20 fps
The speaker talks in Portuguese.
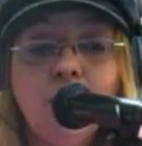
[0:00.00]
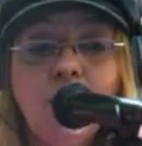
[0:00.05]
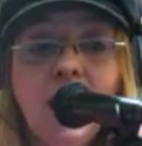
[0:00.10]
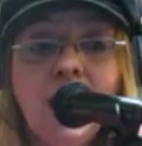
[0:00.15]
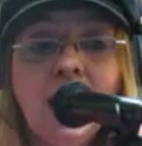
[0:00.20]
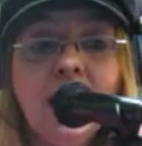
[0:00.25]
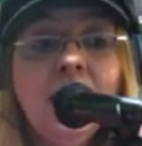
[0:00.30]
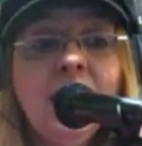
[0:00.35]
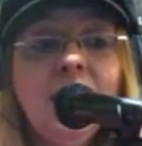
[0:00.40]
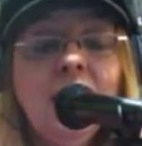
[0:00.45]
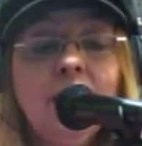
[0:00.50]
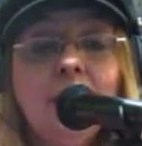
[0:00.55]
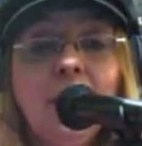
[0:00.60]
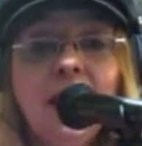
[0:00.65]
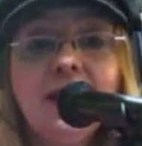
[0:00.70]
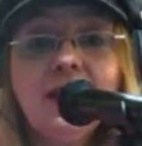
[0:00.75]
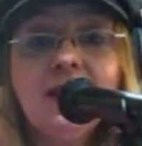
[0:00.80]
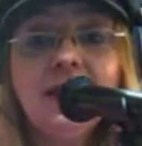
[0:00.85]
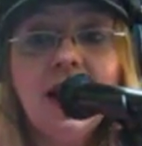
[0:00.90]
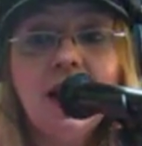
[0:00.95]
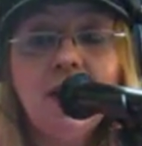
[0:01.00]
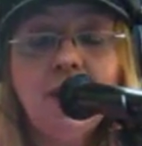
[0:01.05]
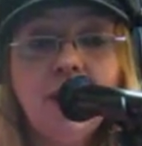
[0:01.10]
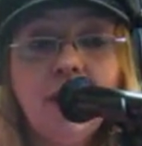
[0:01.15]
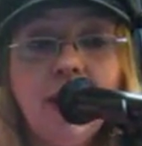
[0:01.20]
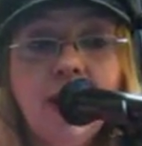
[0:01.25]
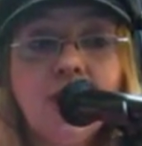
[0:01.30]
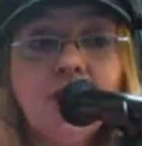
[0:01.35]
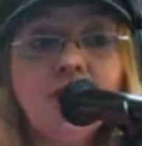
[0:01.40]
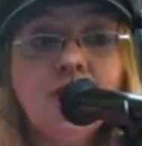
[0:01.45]
não é? Para estar à
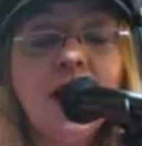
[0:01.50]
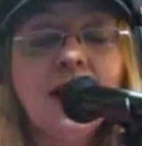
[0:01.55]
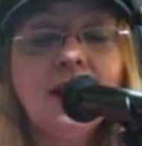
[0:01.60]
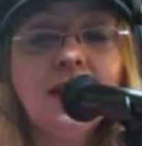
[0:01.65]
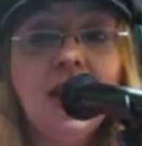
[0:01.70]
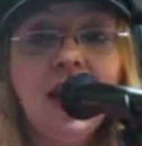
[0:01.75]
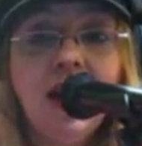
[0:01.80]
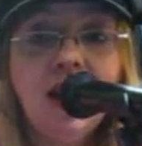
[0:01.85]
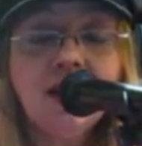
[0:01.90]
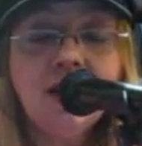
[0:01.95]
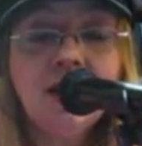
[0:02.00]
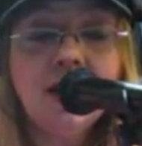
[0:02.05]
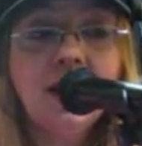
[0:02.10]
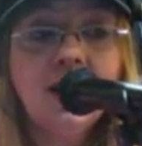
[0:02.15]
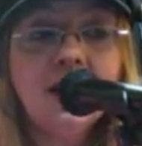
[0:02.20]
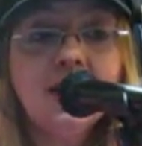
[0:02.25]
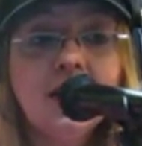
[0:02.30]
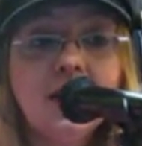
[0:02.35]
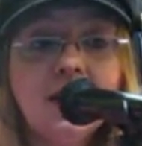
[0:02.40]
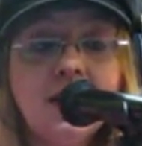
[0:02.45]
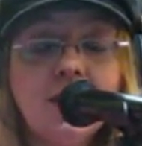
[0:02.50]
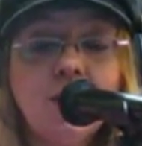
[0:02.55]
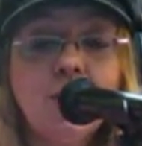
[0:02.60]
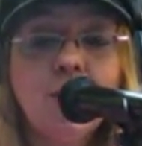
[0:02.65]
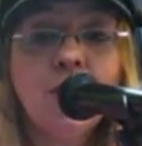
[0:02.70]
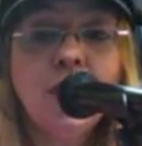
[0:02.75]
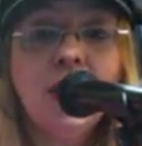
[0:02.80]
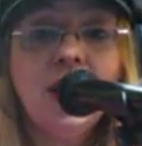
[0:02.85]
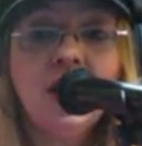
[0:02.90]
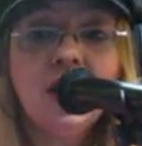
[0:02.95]
frente, à testa dessas
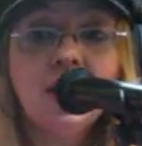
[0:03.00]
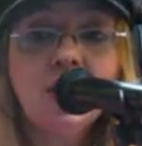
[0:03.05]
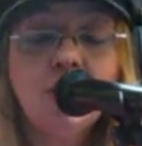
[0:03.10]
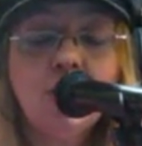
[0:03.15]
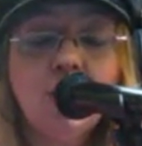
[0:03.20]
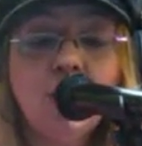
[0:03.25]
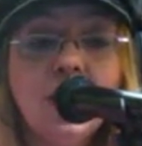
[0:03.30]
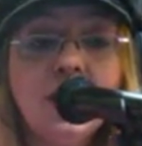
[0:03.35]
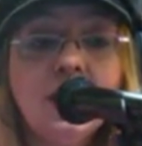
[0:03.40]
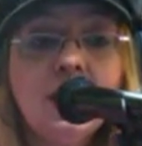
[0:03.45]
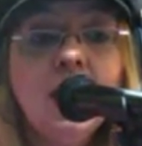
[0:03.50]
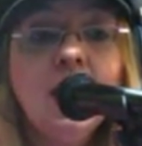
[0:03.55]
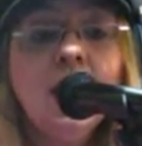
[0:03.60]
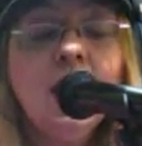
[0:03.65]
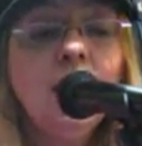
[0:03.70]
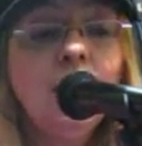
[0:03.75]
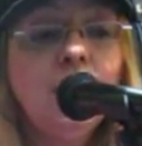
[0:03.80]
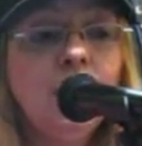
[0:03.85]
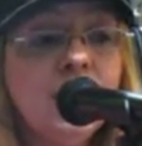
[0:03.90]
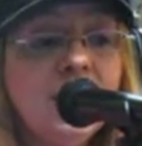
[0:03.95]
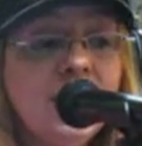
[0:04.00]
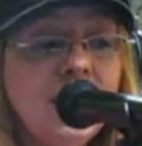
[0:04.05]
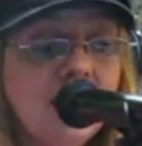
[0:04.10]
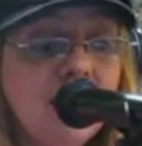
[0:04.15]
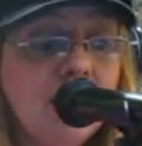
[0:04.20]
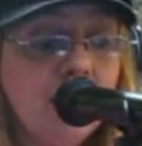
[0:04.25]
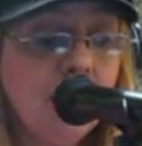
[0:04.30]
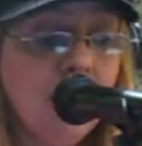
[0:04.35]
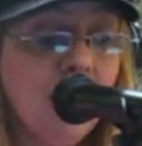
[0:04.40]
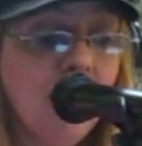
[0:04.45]
congregações, e você
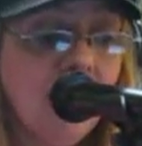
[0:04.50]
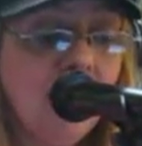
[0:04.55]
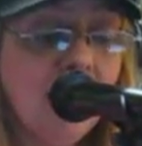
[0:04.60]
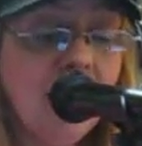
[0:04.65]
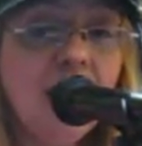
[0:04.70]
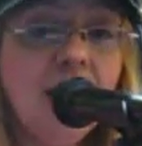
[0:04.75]
separa